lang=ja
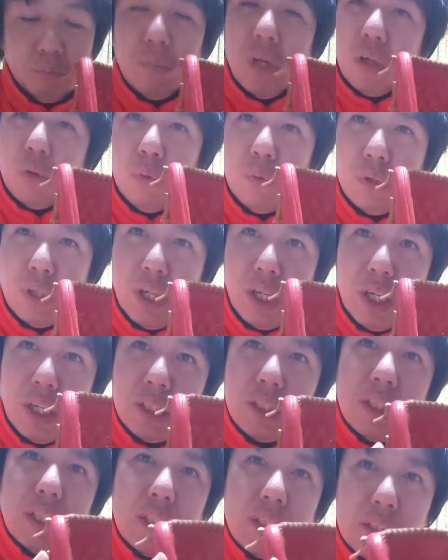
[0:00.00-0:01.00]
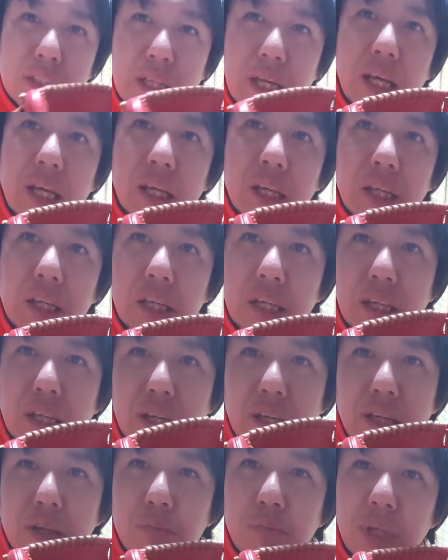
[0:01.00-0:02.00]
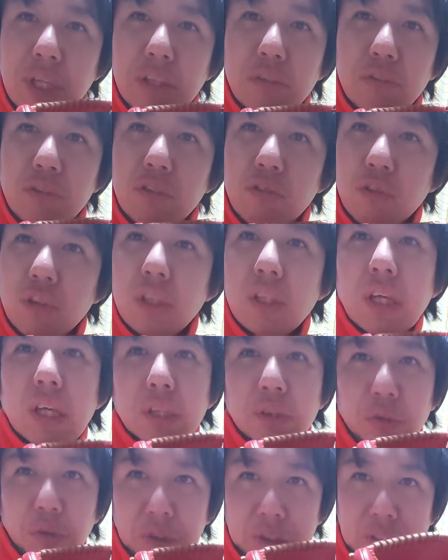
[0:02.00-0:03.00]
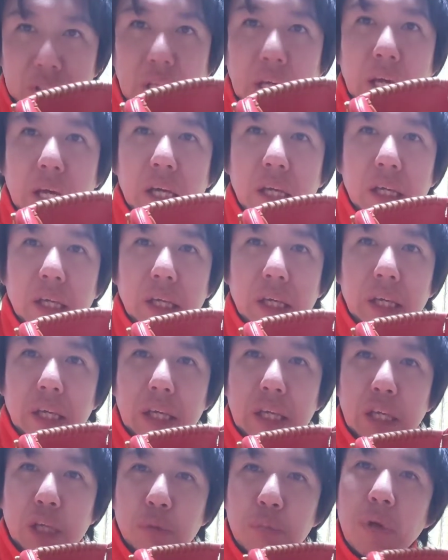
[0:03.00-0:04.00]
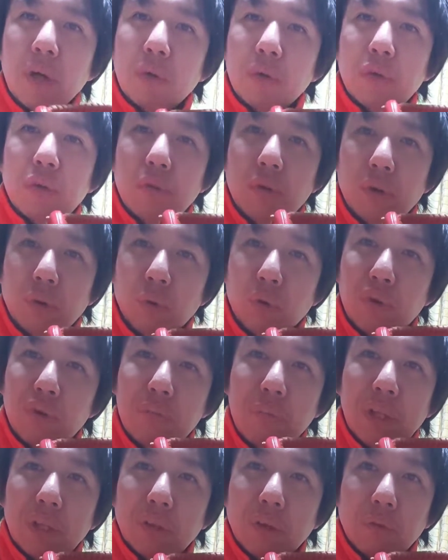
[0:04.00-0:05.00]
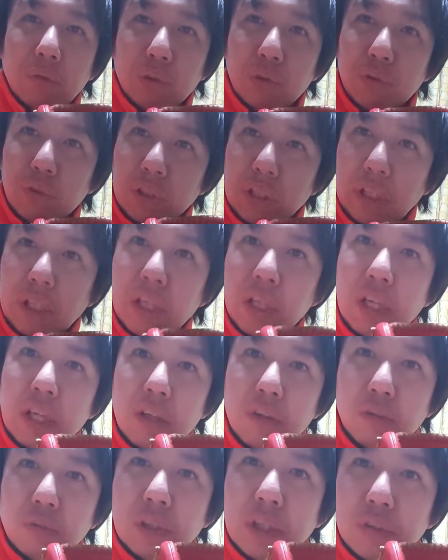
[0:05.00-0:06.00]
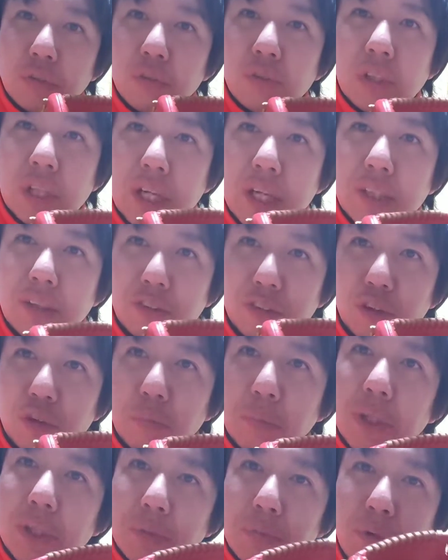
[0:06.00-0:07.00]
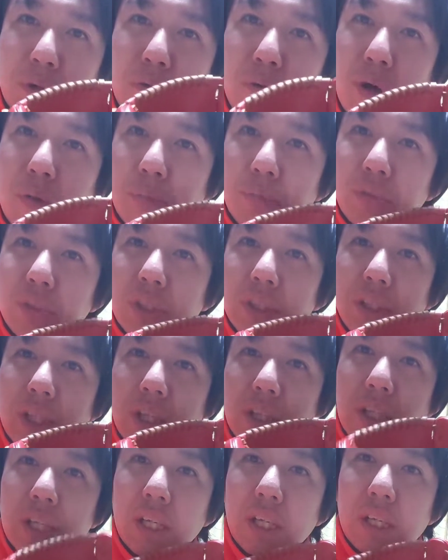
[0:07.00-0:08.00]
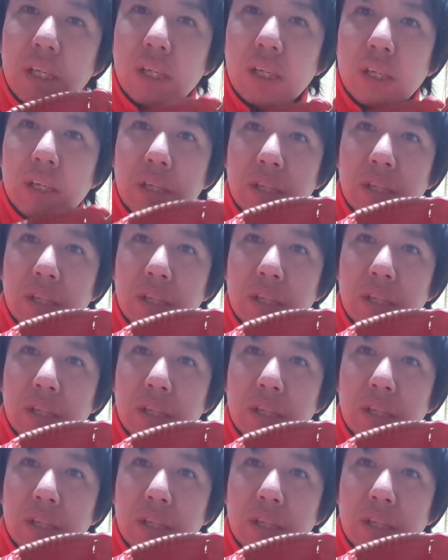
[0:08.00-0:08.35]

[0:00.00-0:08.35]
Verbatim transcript: まあこんな感じでですね、えー、あんまり塗りすぎないようにして、えー、まあ今日は補給面とかも特にそんなに塗ってないんですけど、まあ自分はウェブ下で